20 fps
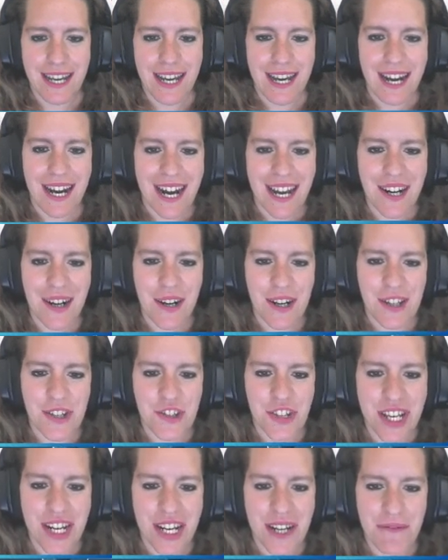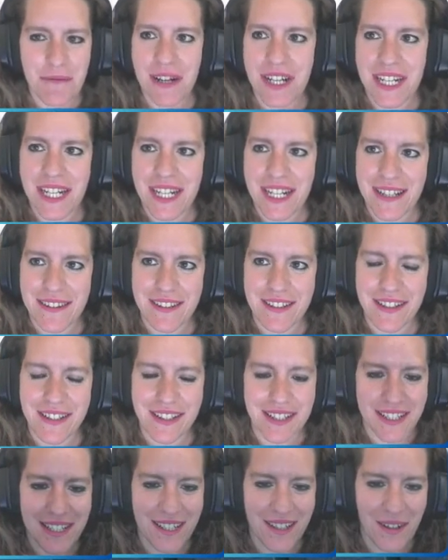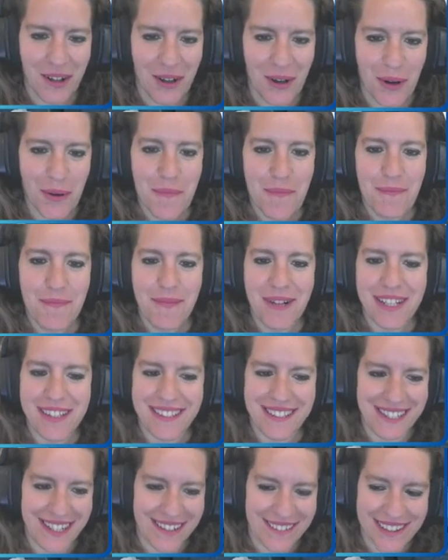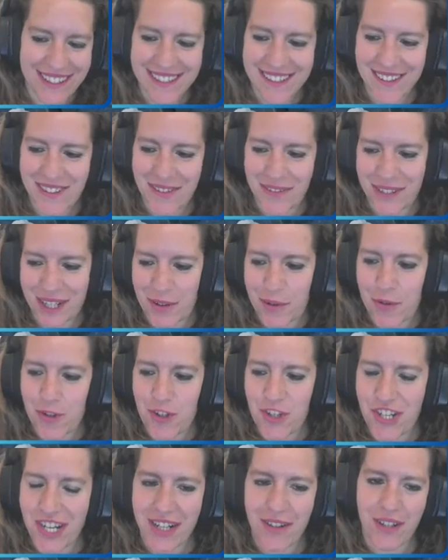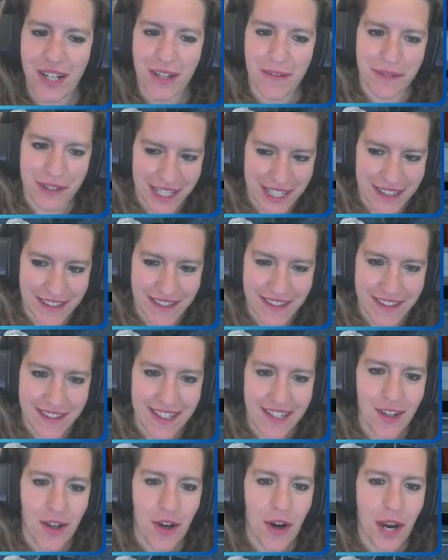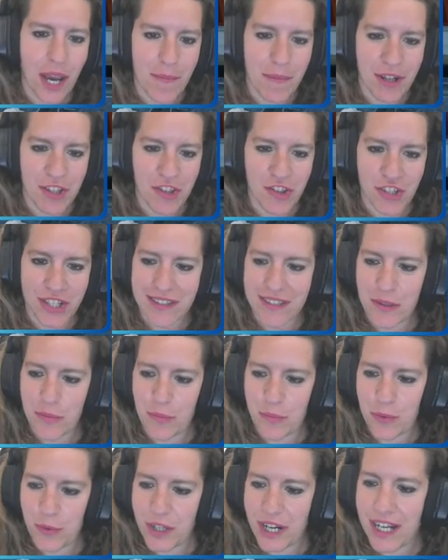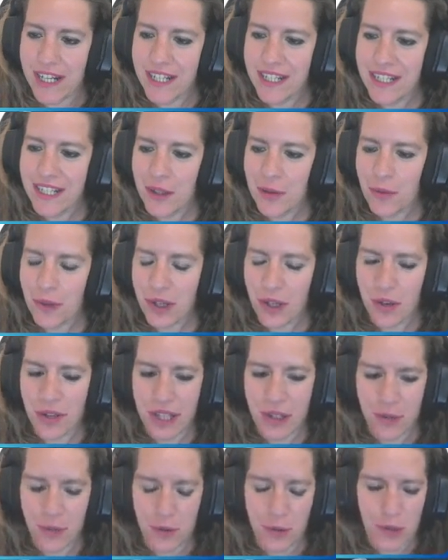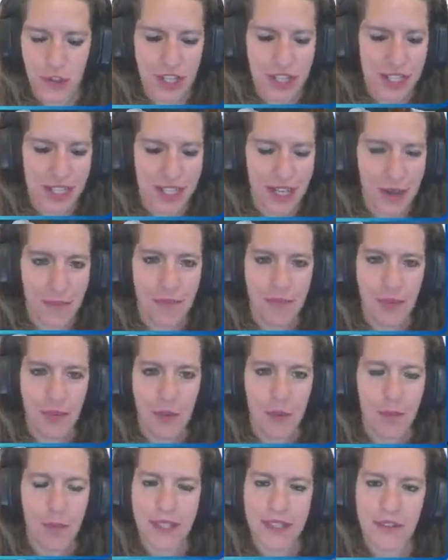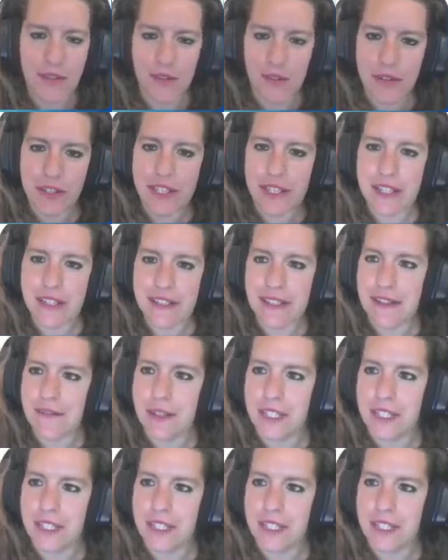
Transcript: Allora, c'è la farina di grillo. Praticamente dovrà cucinare con la farina di grillo e mangiarsi pure quello che cucina. Non penso che...